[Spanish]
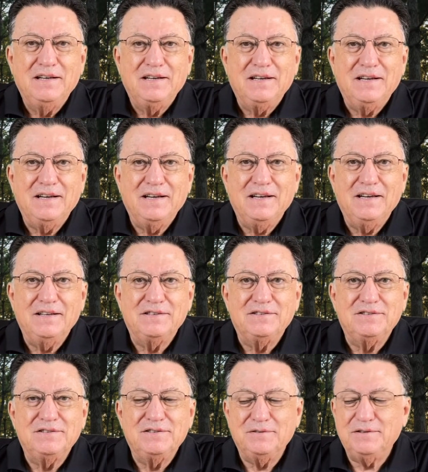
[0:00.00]
que
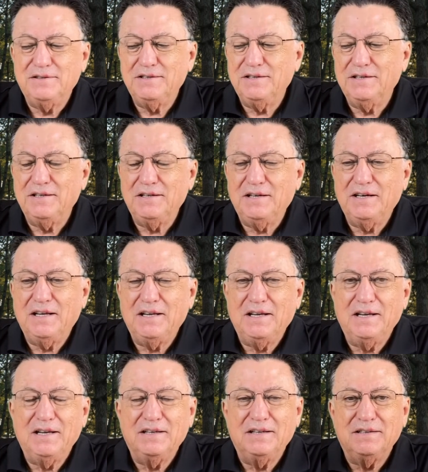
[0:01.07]
es
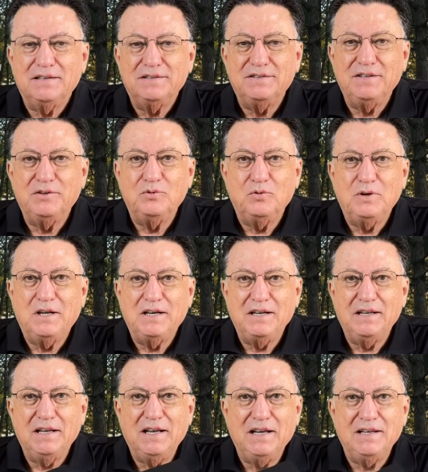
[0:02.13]
la
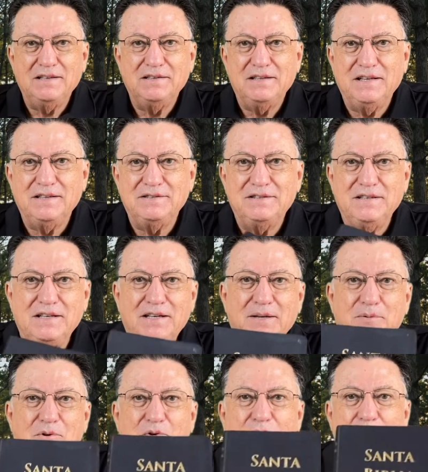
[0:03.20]
singularidad de este
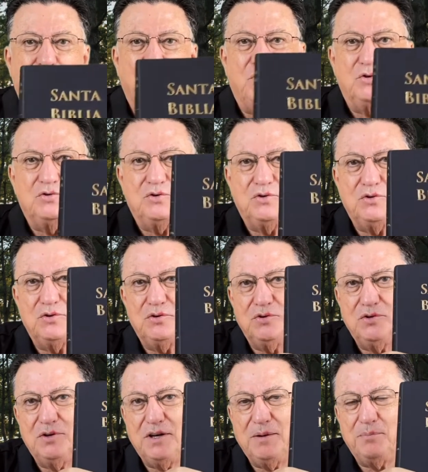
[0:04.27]
libro hermoso,
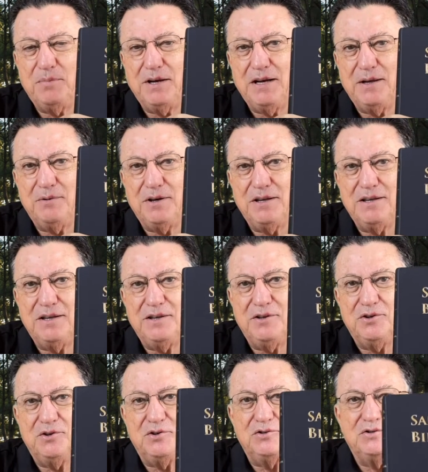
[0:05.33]
la palabra de
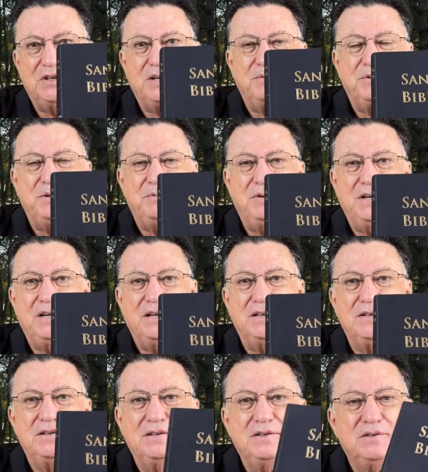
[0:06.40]
Dios, la Biblia.
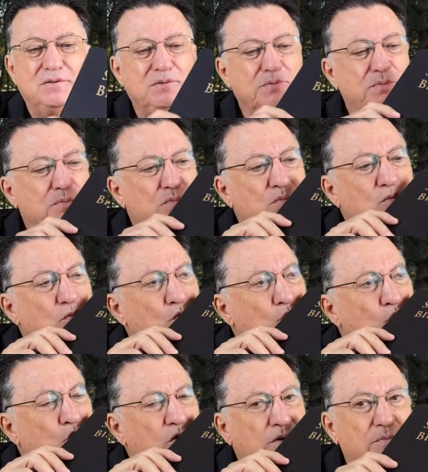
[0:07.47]

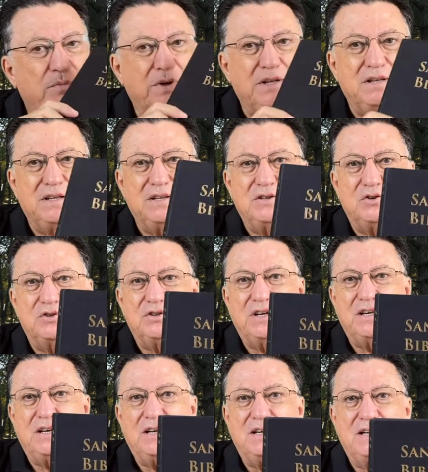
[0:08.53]
Bendito
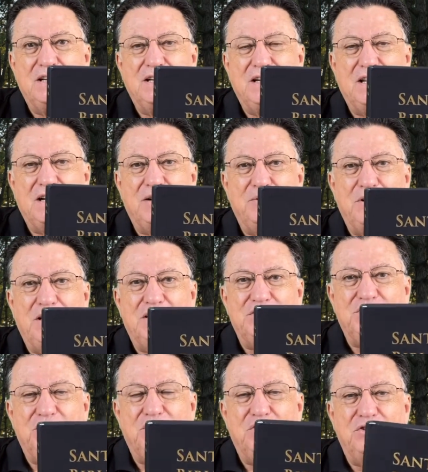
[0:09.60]
sea la
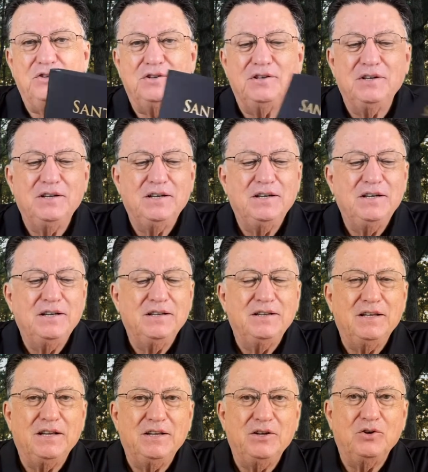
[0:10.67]
revelación
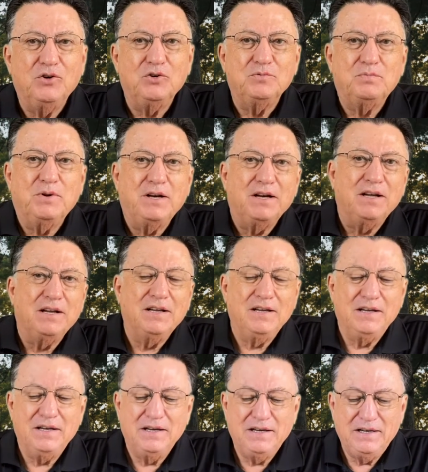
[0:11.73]
de Dios para,
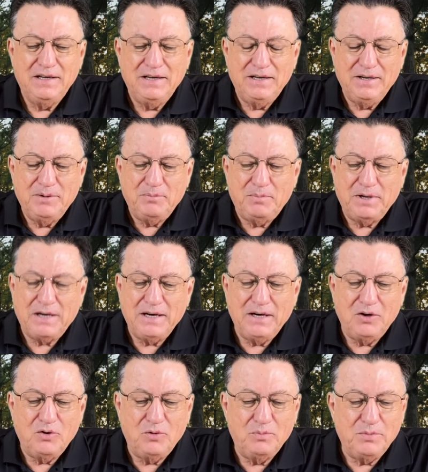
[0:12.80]
para
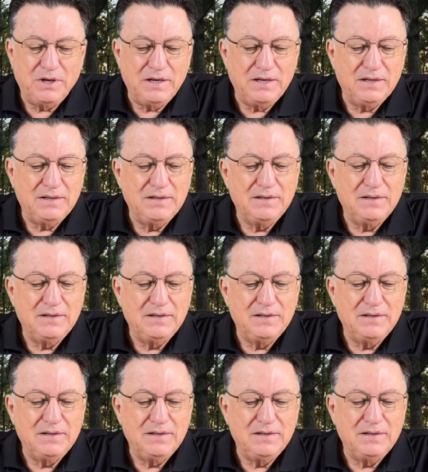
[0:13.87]
el hombre